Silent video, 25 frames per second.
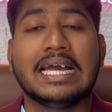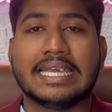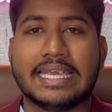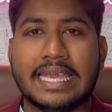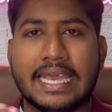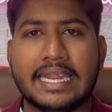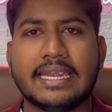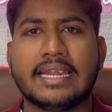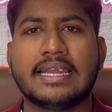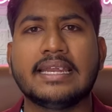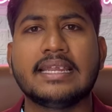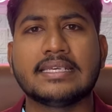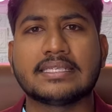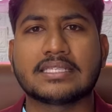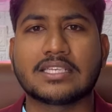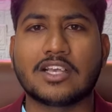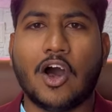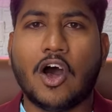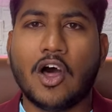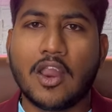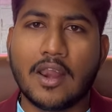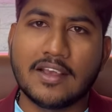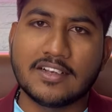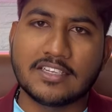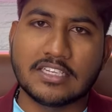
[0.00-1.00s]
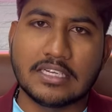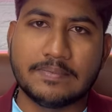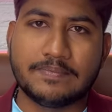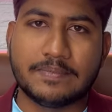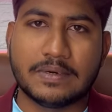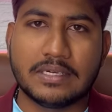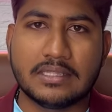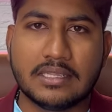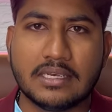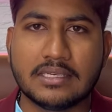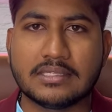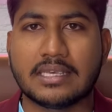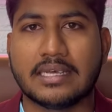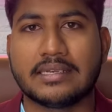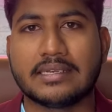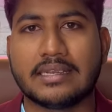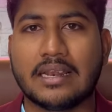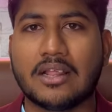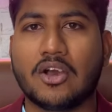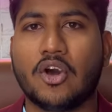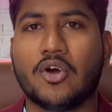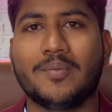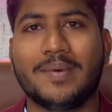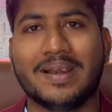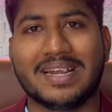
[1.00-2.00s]
என்னென்ன ஸ்காலர்ஷிப் வந்து சென்ட்ரல்
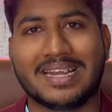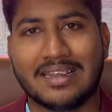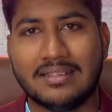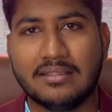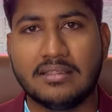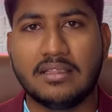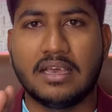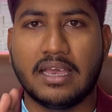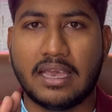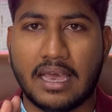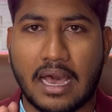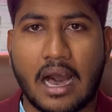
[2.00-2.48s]
கவர்மெண்ட்லேருந்து